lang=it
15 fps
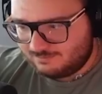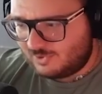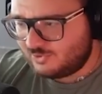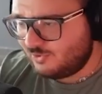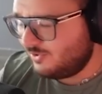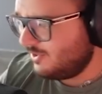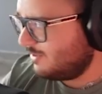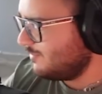Ma
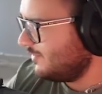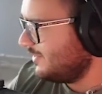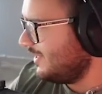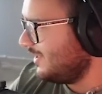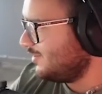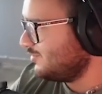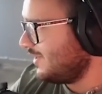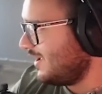dove andiamo a
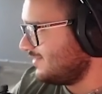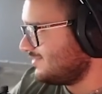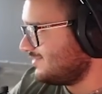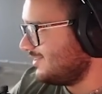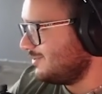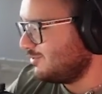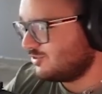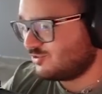vedere un
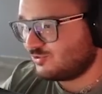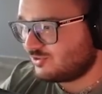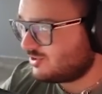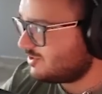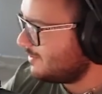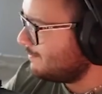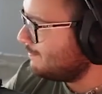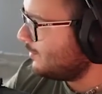attimo su
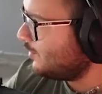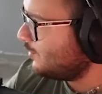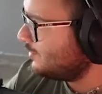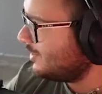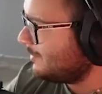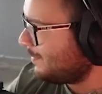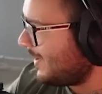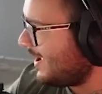
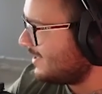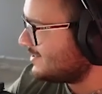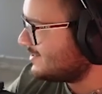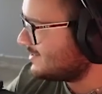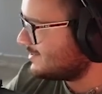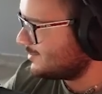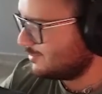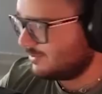Simone
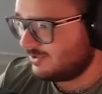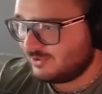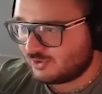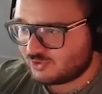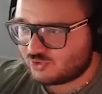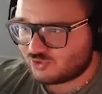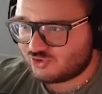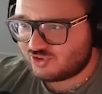Pazzo, il
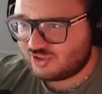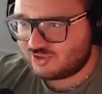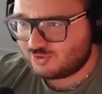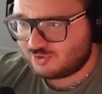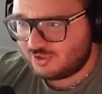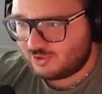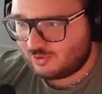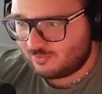nostro sito
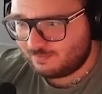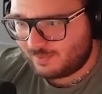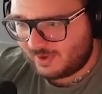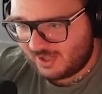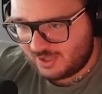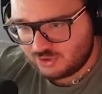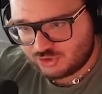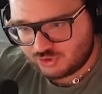di
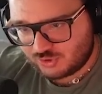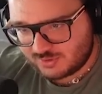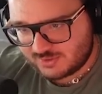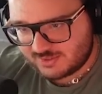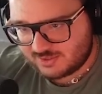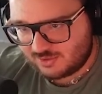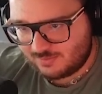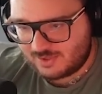
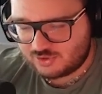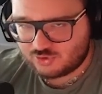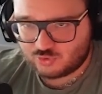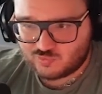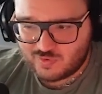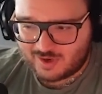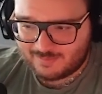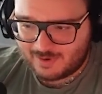comparations. Ho messo
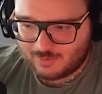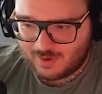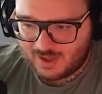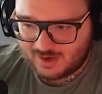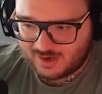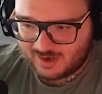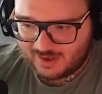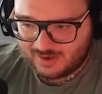due
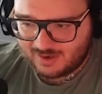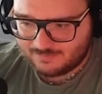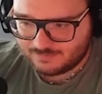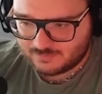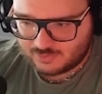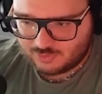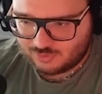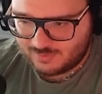armaguerra, raga.
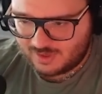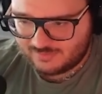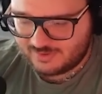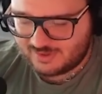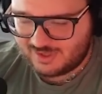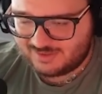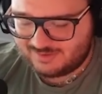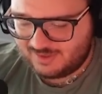Come la
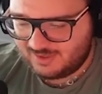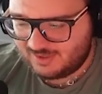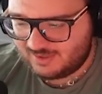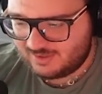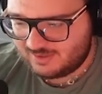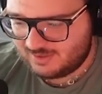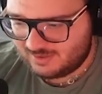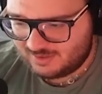
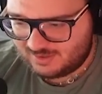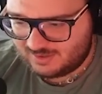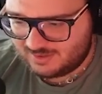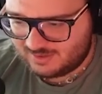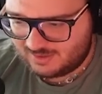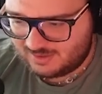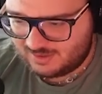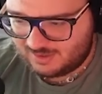vedete,
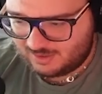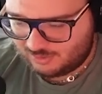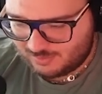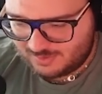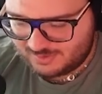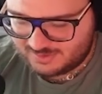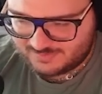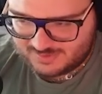eh, come
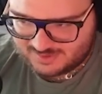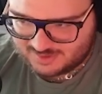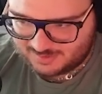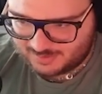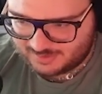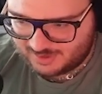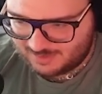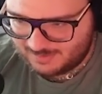l'avete vista
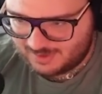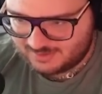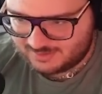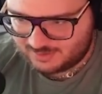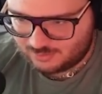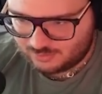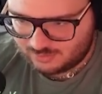praticamente con